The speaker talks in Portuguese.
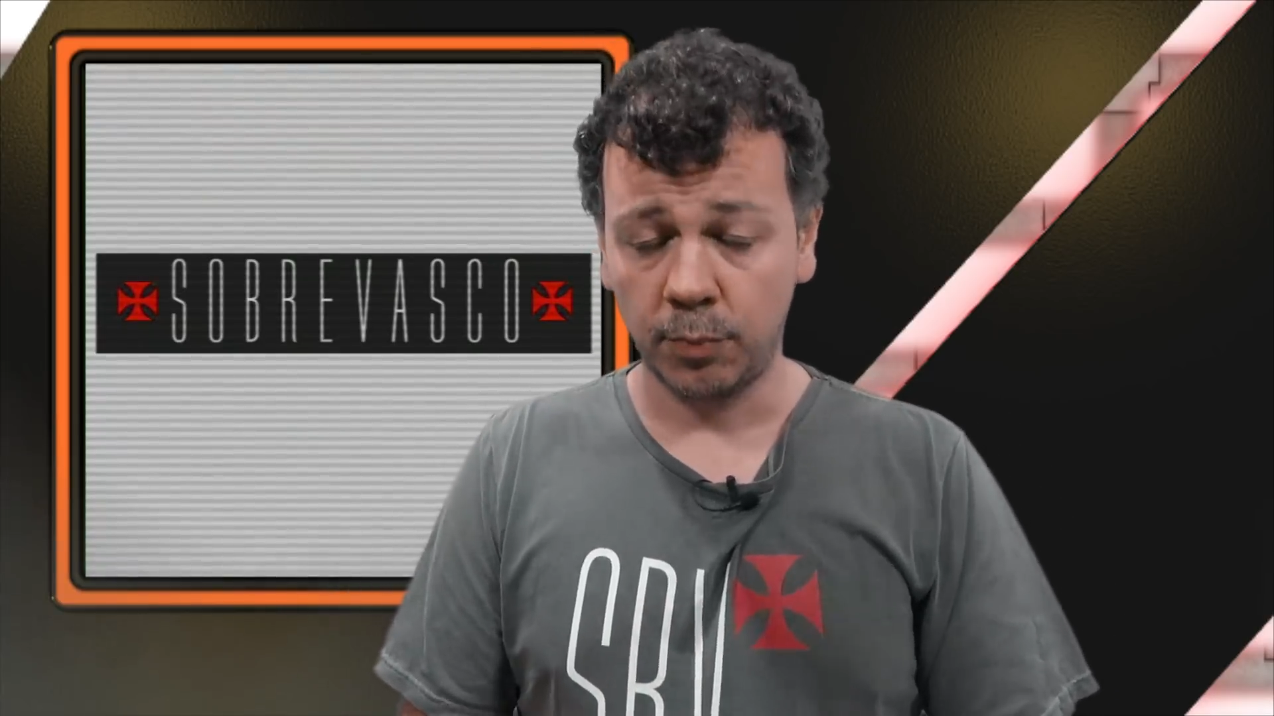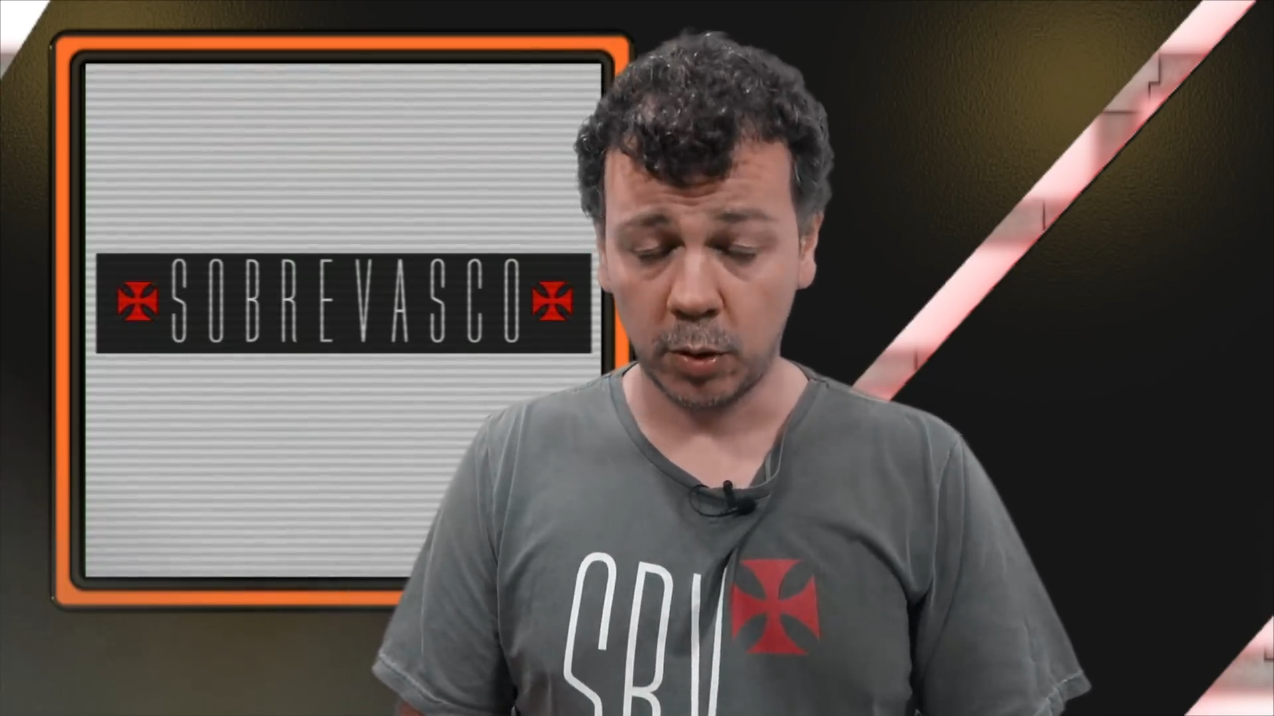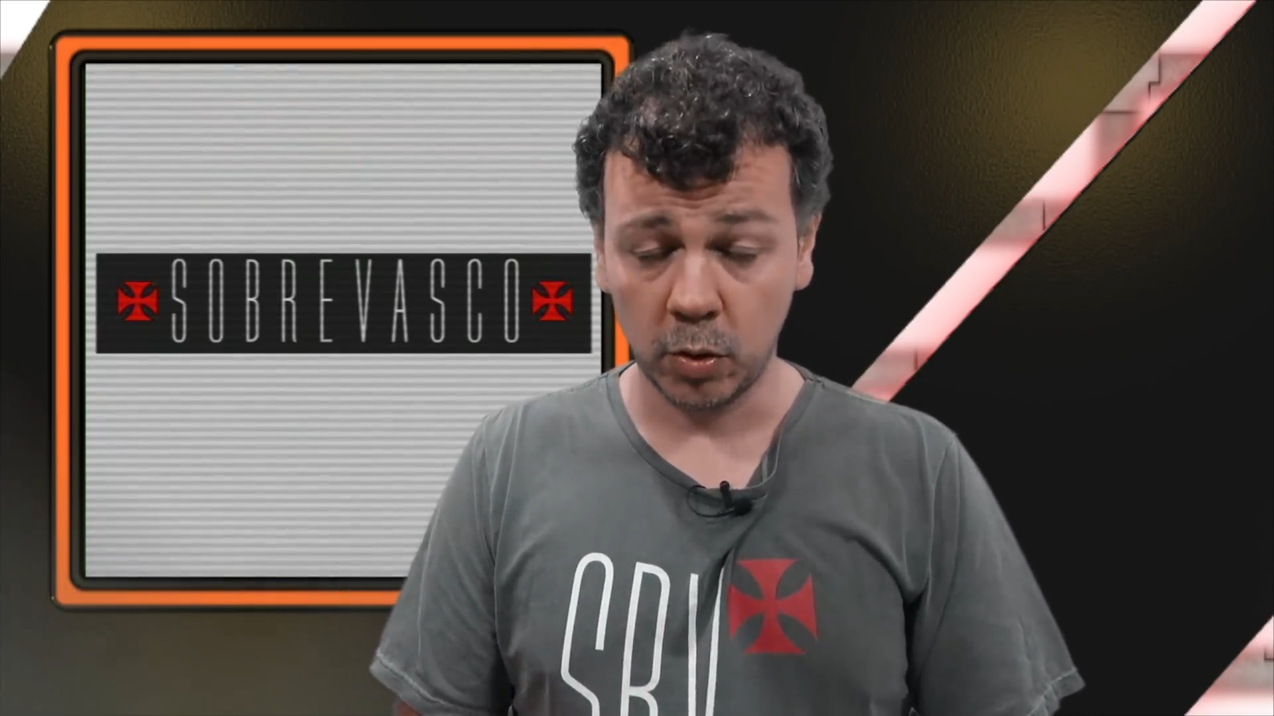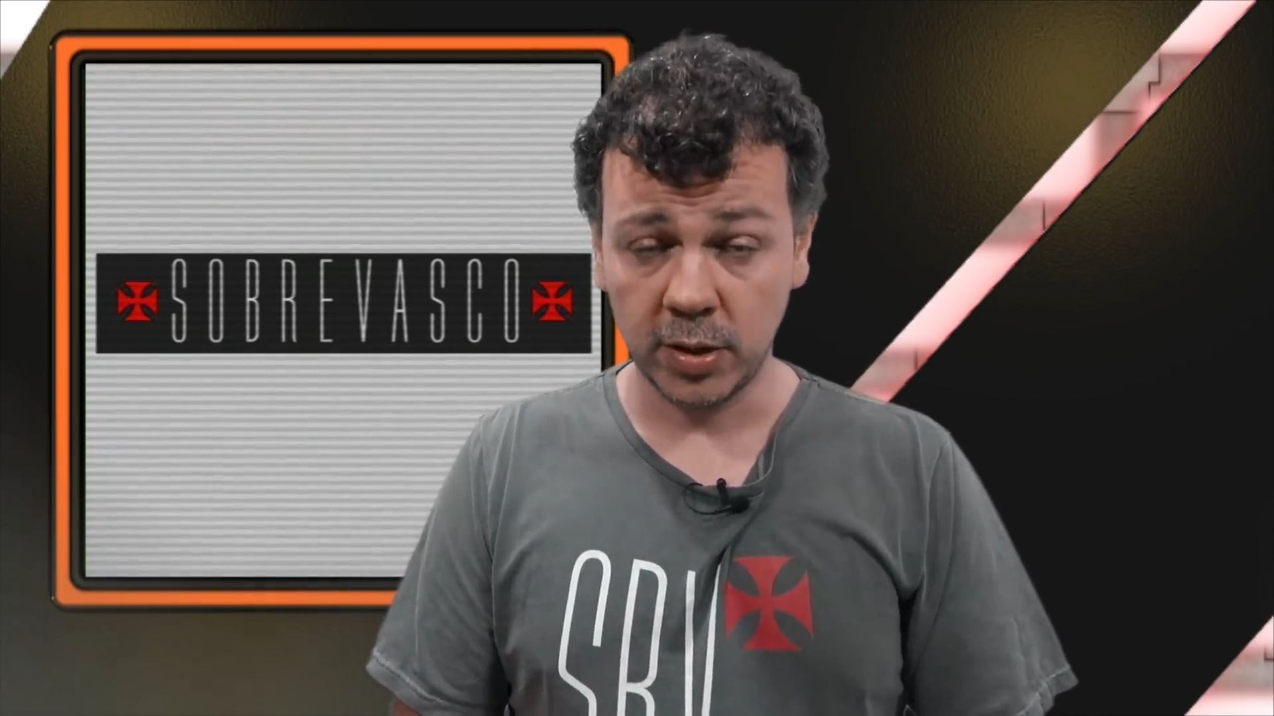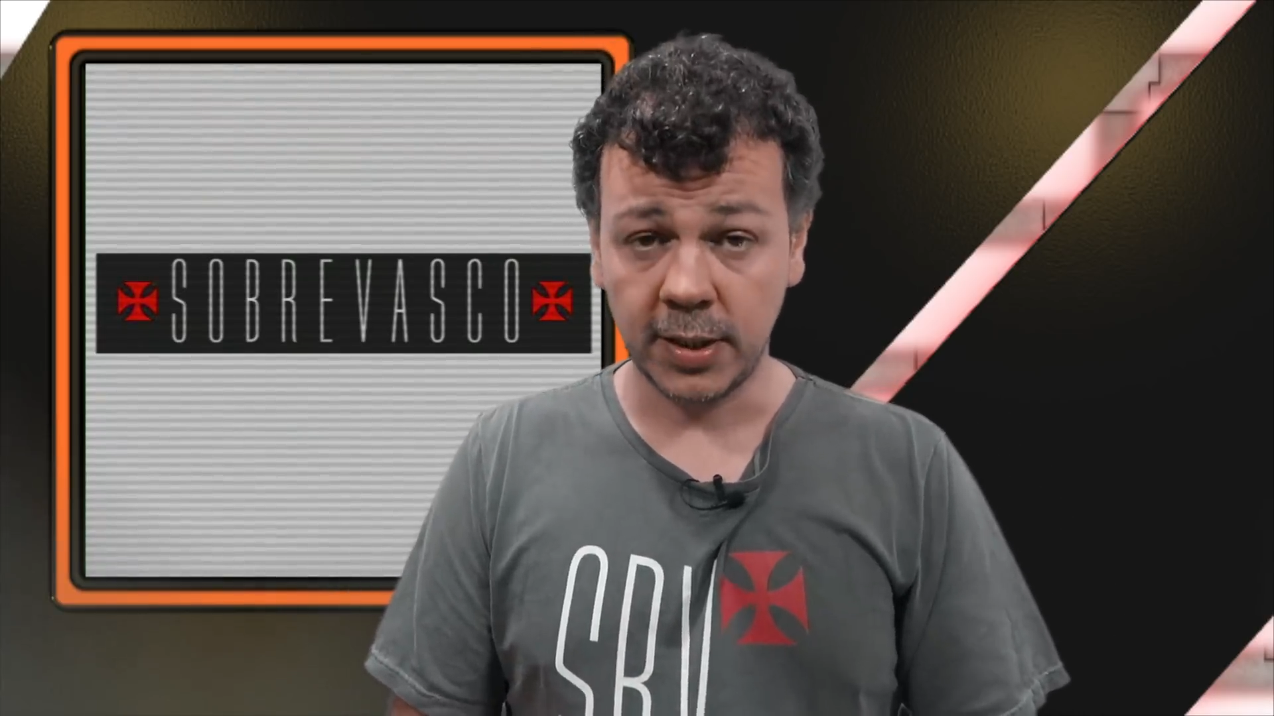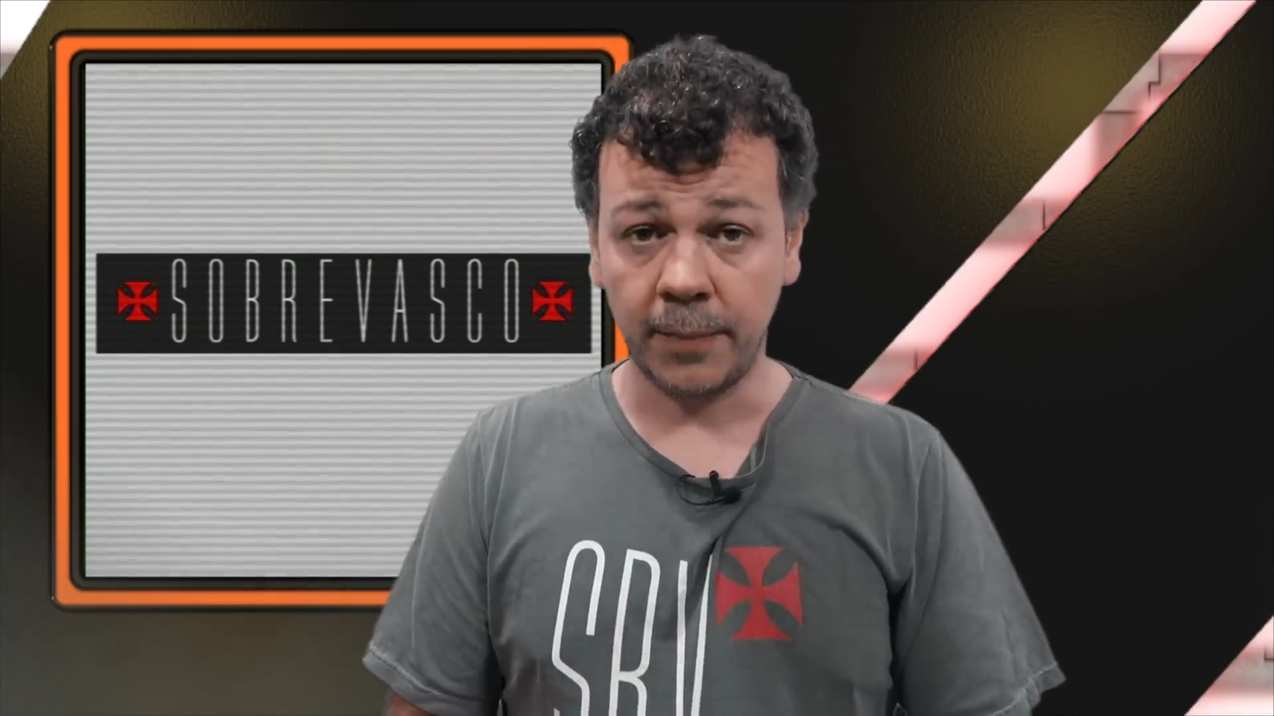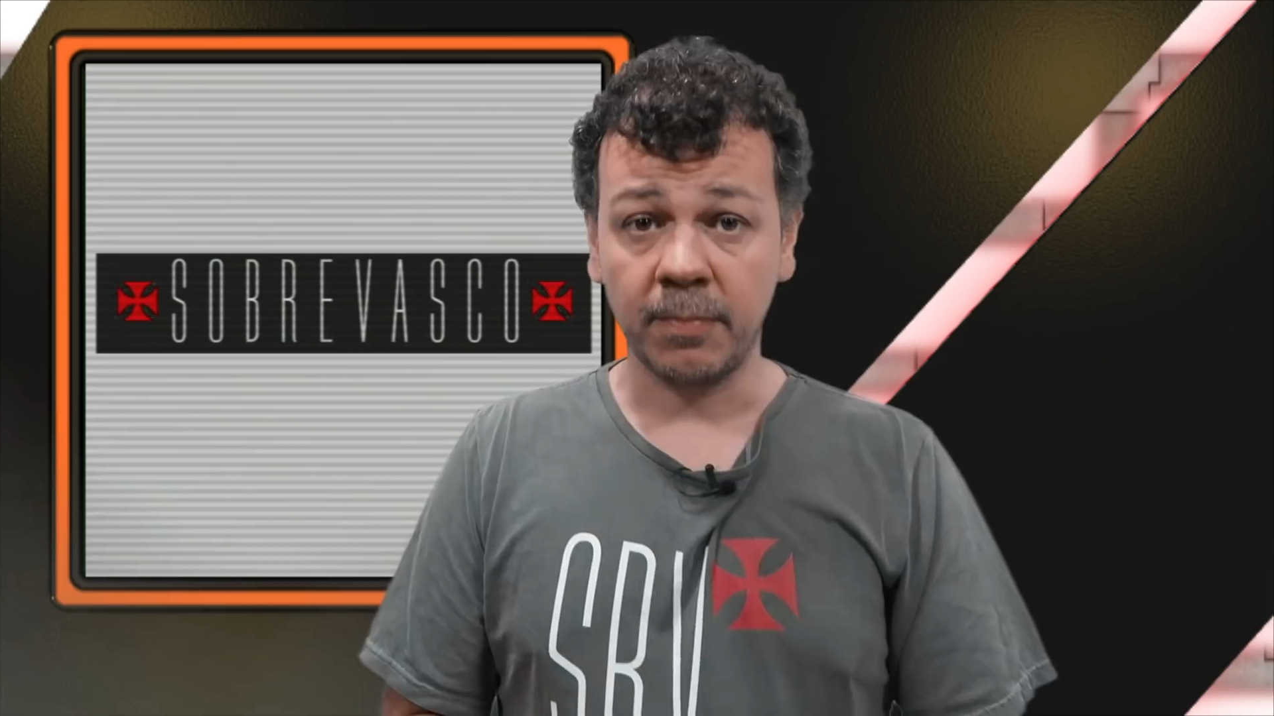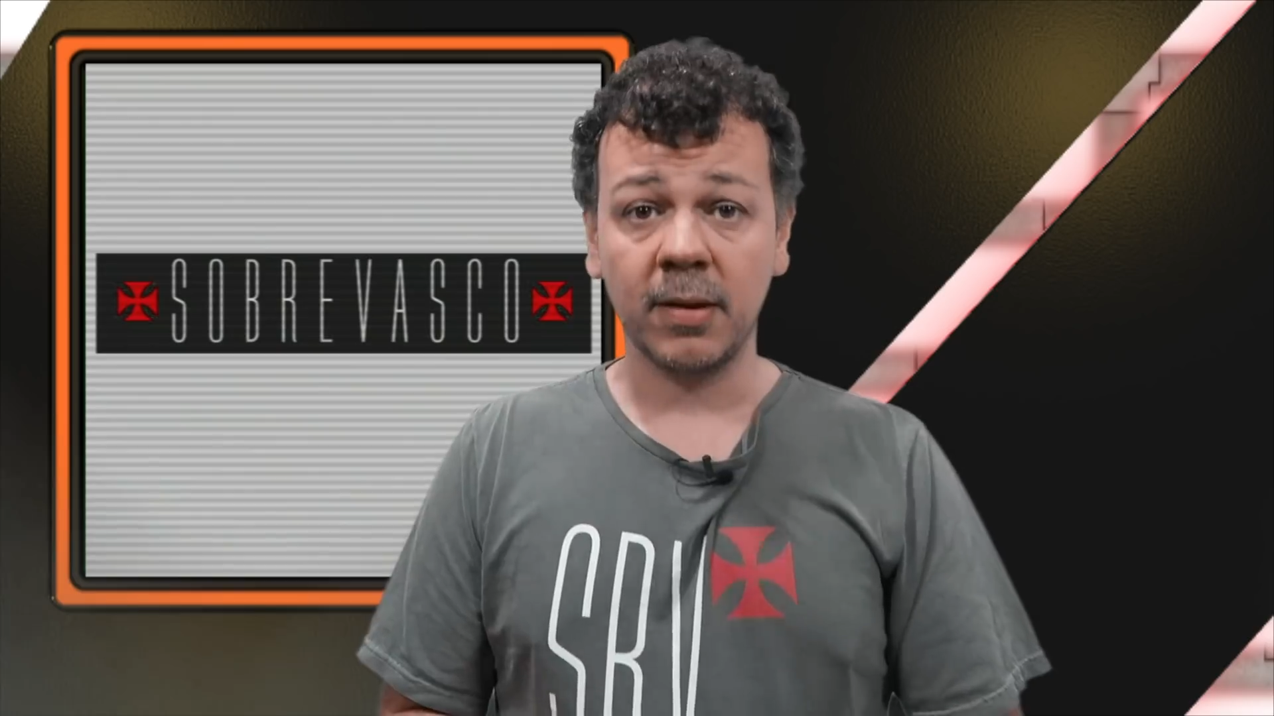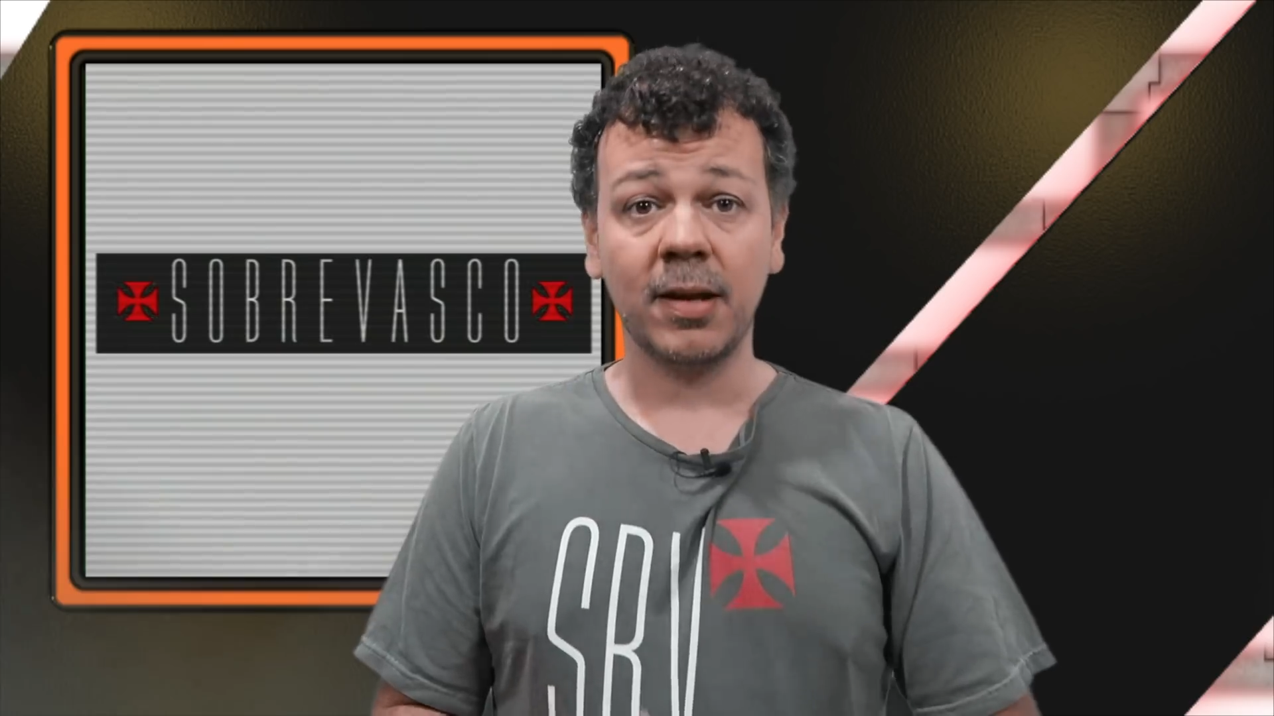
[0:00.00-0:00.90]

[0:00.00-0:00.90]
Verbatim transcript: produzir.